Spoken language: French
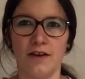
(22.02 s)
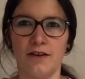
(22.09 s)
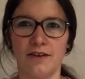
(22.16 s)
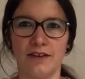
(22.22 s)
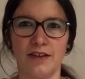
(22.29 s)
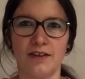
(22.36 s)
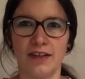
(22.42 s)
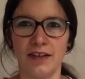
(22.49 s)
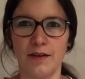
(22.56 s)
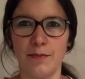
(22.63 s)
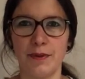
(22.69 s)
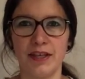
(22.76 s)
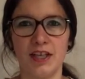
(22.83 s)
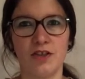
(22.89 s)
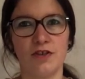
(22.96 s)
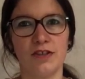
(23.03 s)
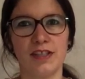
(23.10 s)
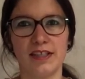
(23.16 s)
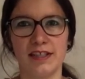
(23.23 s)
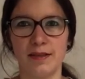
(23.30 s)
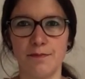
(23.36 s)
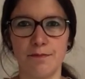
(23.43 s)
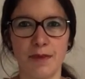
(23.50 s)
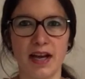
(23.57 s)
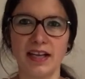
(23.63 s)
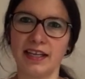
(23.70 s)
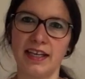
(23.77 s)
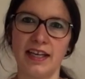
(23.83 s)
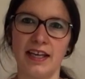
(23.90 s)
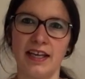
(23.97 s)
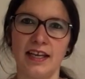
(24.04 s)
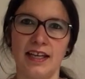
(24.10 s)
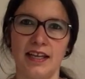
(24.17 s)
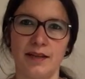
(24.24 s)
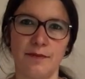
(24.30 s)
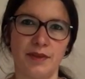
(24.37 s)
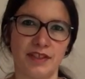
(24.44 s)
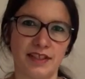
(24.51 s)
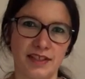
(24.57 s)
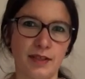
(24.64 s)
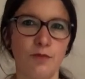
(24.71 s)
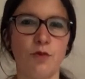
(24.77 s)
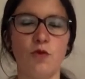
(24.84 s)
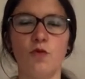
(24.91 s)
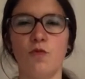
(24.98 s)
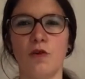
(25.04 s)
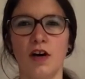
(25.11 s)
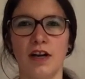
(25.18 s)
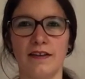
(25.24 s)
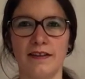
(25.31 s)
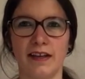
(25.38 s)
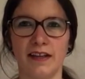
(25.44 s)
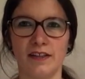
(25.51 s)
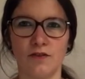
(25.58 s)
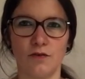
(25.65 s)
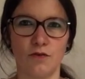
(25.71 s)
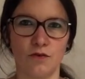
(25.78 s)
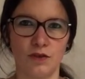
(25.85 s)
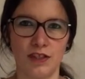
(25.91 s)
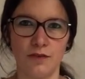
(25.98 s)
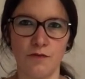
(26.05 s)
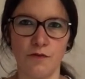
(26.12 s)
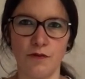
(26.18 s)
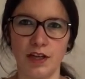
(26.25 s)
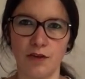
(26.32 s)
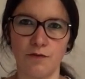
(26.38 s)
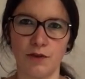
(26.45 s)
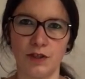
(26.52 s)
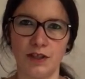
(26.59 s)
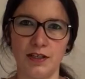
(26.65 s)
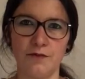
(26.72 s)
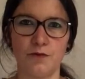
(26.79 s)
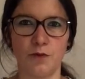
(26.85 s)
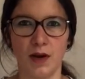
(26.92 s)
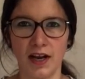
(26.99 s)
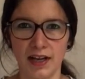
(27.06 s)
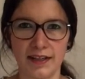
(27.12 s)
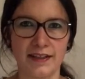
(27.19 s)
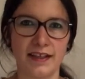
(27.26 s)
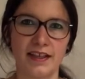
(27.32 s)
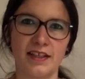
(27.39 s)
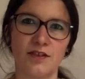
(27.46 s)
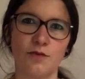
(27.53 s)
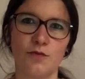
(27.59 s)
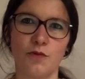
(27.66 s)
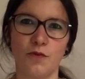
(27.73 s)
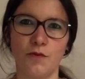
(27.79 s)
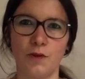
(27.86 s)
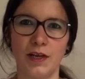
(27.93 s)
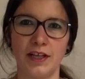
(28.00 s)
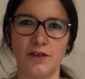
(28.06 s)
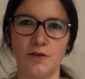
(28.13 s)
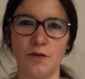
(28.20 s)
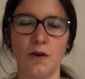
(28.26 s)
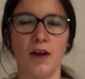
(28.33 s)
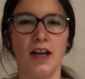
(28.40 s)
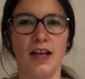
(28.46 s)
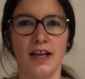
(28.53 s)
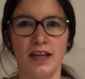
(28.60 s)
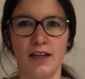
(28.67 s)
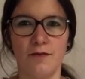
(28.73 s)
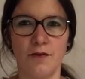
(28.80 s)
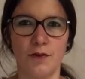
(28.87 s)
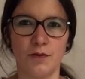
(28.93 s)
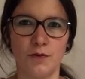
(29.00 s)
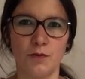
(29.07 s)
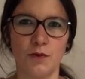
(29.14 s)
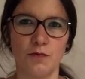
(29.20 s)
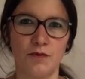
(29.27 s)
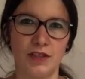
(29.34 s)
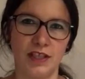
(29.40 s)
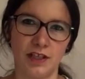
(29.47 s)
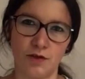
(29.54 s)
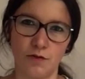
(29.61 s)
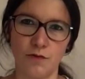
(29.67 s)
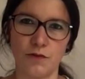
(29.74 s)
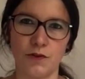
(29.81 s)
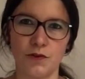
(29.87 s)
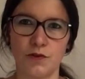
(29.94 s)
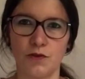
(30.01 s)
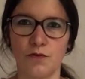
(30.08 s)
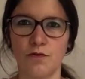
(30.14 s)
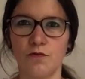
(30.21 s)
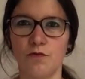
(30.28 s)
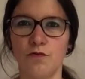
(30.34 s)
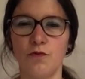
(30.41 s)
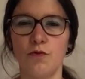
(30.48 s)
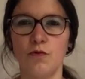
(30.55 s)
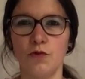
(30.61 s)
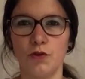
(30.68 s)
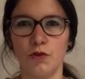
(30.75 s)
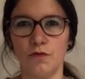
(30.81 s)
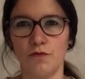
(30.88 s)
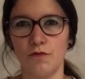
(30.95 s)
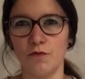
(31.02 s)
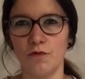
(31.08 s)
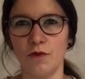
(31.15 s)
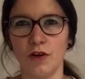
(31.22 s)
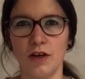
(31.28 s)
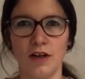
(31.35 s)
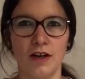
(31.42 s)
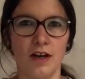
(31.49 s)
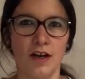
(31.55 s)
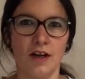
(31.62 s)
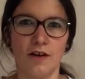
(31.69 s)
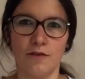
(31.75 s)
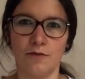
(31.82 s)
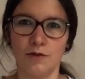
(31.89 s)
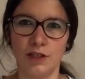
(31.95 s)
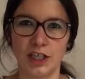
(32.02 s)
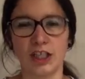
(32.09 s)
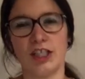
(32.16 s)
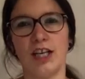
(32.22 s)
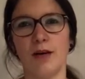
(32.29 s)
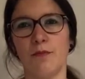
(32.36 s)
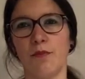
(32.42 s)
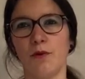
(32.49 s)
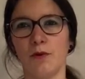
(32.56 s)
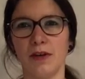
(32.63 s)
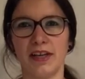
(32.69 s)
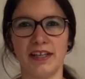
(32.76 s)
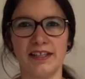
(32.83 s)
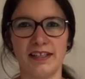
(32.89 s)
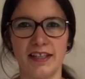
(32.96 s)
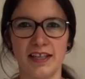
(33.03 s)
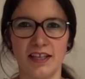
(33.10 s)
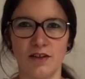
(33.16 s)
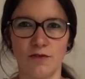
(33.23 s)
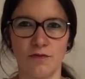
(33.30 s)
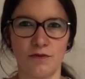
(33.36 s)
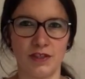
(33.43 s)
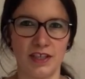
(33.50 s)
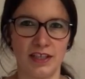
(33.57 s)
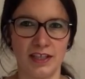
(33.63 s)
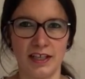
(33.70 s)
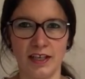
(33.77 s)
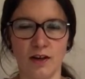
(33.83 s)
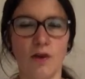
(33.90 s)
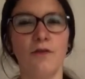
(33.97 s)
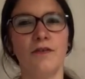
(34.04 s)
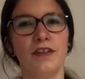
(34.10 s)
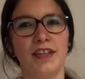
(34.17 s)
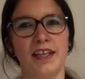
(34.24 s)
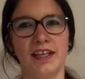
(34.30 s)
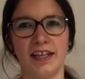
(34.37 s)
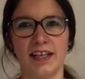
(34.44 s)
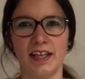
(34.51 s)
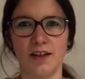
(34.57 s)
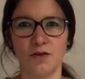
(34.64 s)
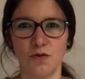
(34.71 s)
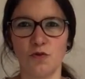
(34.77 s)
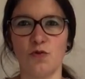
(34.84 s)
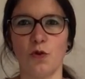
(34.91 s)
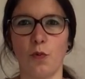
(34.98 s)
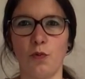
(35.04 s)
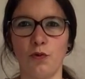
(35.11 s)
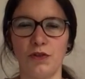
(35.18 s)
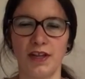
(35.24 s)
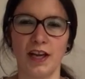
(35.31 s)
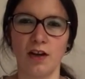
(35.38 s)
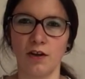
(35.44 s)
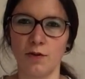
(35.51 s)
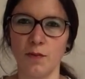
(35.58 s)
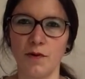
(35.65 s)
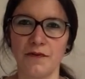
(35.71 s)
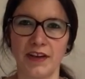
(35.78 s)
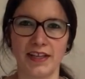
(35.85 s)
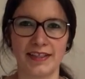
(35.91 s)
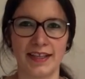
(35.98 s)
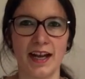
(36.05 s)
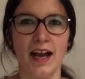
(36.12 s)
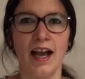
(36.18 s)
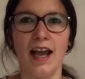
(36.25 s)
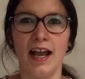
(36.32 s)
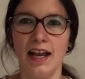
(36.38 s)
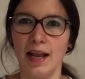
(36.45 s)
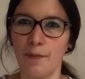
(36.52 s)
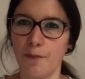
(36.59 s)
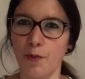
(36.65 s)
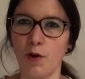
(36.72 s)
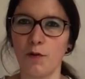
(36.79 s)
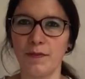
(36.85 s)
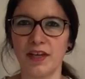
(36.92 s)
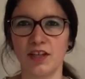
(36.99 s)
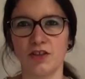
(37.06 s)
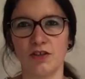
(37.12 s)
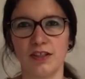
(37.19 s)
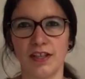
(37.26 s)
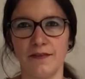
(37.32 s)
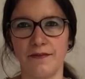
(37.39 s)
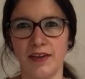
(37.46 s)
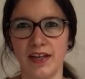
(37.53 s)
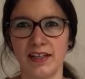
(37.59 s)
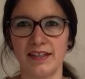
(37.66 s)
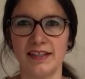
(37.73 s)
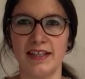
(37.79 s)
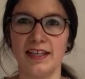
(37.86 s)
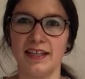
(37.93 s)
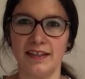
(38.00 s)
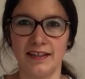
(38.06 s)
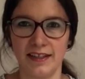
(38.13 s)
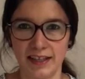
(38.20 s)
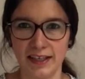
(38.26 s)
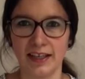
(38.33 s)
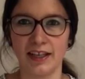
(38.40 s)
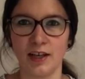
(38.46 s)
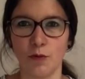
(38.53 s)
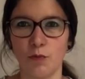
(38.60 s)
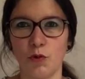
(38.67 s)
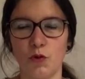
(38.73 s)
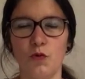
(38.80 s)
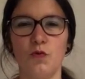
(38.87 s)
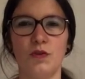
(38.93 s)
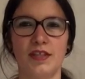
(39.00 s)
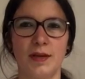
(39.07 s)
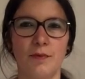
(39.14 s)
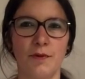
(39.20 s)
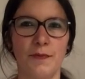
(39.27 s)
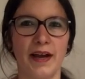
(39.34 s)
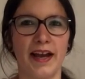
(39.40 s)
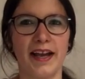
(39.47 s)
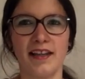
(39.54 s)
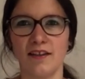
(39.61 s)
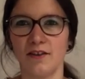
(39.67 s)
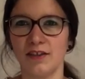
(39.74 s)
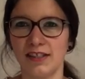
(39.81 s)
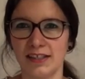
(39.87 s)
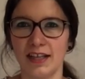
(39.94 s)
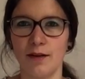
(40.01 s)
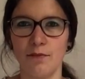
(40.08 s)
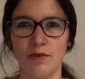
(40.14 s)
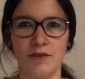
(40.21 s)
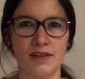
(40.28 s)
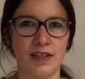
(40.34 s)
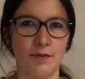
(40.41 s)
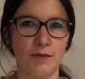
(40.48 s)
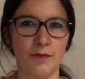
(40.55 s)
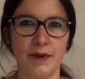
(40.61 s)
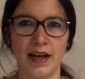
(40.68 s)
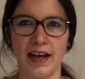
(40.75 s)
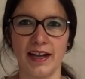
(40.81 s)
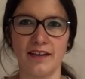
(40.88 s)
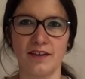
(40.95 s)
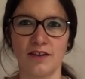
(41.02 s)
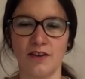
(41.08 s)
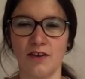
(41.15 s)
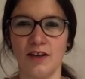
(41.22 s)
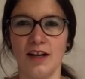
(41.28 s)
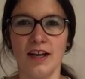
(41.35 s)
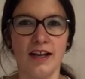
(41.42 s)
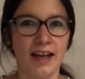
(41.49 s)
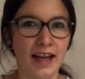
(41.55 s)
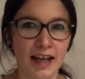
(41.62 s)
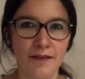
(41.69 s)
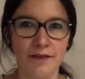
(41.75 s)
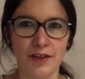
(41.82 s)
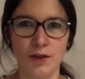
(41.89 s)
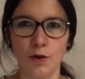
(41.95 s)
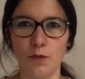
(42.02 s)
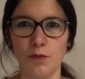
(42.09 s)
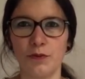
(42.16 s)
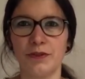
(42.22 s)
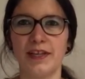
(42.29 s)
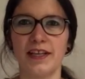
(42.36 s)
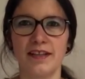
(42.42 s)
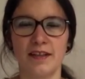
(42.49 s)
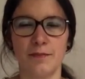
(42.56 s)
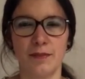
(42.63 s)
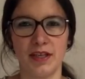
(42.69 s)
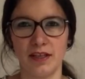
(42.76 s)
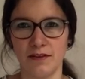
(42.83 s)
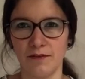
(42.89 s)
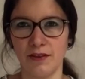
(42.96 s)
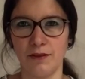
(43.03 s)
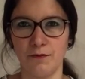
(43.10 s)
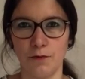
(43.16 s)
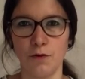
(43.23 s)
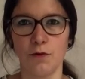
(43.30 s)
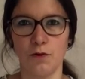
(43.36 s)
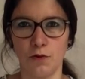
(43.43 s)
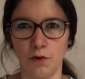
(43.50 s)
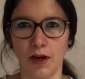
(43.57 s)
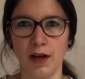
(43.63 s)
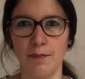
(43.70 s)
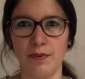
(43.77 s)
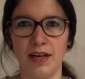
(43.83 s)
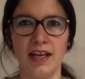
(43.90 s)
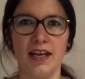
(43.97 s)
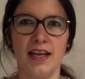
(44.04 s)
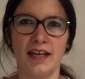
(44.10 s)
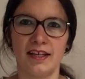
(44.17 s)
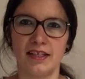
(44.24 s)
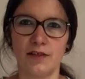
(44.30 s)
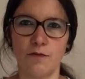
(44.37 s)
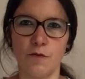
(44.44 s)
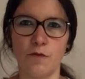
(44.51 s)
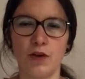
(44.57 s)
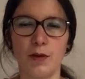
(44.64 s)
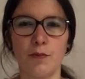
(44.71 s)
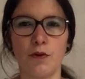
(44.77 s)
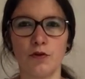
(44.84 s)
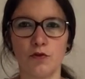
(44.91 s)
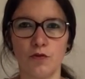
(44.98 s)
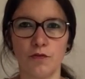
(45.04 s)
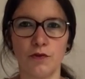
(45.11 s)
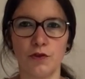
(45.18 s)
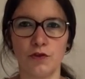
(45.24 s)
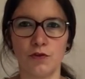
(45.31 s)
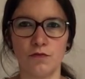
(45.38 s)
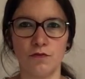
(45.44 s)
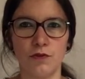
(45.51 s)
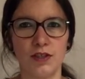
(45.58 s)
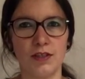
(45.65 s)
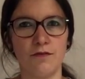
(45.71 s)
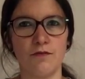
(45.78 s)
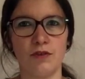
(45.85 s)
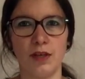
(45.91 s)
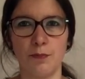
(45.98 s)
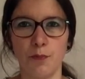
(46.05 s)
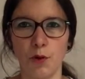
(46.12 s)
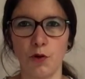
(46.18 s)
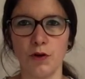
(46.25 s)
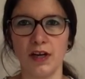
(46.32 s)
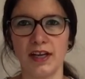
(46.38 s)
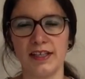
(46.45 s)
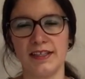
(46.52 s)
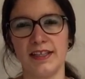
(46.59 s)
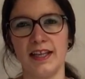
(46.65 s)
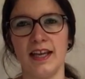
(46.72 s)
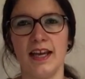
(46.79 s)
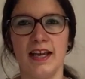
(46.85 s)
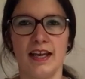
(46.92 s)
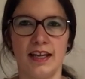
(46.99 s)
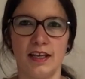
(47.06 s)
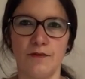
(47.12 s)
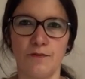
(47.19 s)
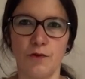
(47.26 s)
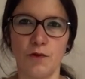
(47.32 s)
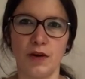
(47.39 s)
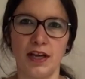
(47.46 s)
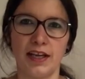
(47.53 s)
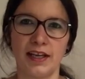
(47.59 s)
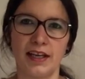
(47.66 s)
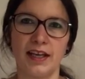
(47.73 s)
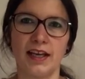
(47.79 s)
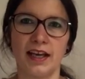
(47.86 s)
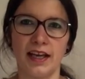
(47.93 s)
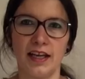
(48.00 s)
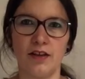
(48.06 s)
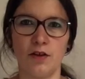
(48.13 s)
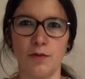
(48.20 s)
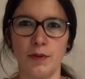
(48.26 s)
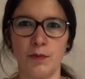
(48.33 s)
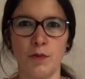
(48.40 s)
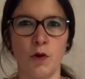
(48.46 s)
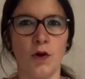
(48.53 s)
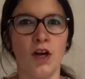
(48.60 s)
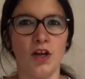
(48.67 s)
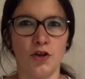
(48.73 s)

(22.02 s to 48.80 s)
euh, quand il n'y avait pas des choses assez marquées, eh c'était beaucoup moins intéressant. Donc si vous voulez que votre livre soit intéressant pour vos lectures, il faut absolument que vous ayez confiance en vous, que vous, euh, vous cherchiez à progresser, que vous ayez envie d'écrire toujours plus. Alors comment faire ça La première chose à faire, c'est d'écrire beaucoup. Ça peut paraître simple, ça peut paraître euh, évident peut-être, mais il faut le rappeler. Si vous voulez prendre confiance en vous, si vous voulez progresser, il faut écrire énormément.